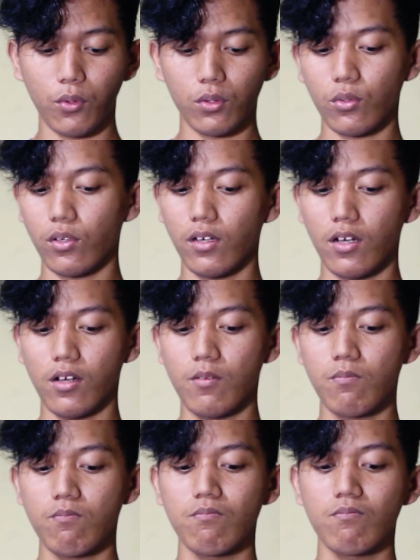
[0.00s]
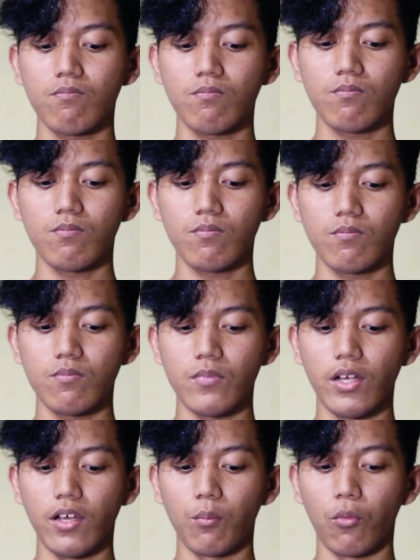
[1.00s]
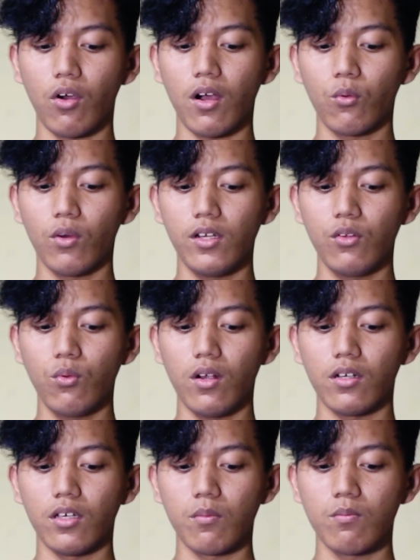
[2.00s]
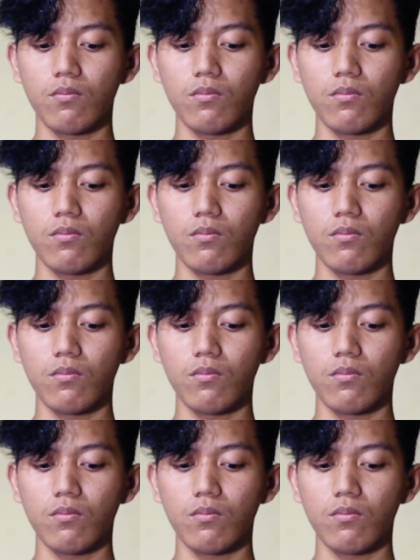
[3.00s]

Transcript: foto ya nih muka gue dijual nih